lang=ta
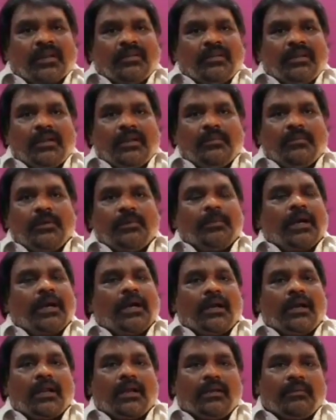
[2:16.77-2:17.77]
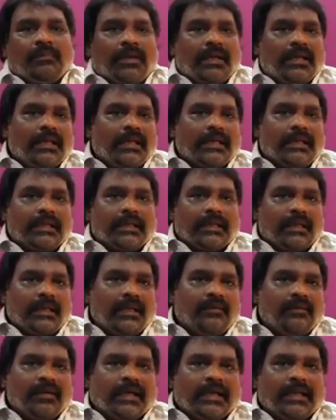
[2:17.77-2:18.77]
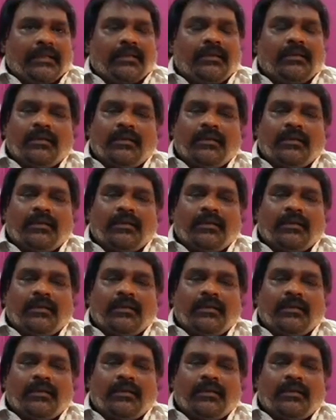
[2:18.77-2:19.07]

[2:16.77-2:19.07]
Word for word: தினமும் காலை மாலை இரண்டு வேலை